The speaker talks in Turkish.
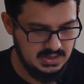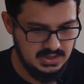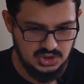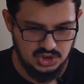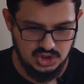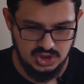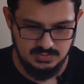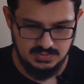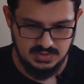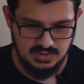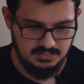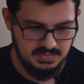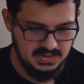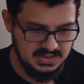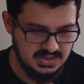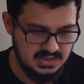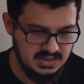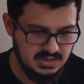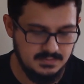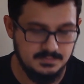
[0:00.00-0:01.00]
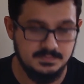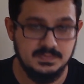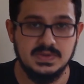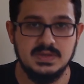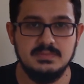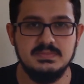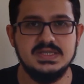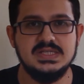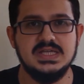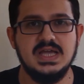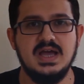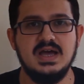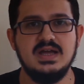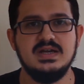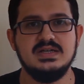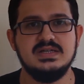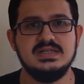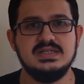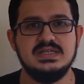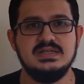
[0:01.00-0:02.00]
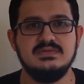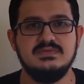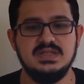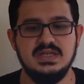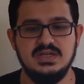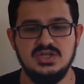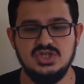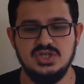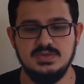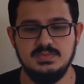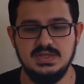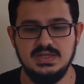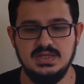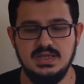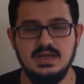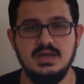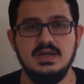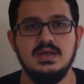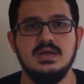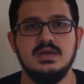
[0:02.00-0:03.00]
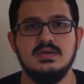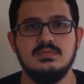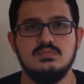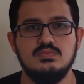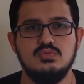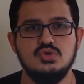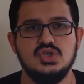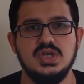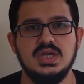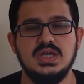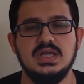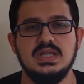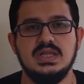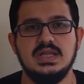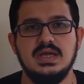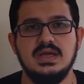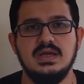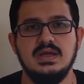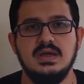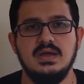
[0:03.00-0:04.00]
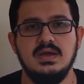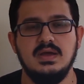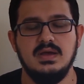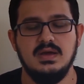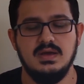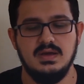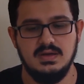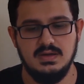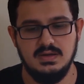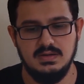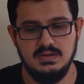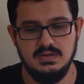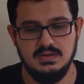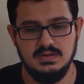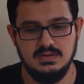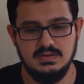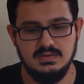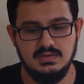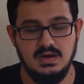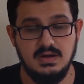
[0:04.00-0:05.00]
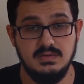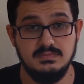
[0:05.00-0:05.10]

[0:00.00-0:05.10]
Şimdi peki biz her sıvı değişiminde bu şekilde e,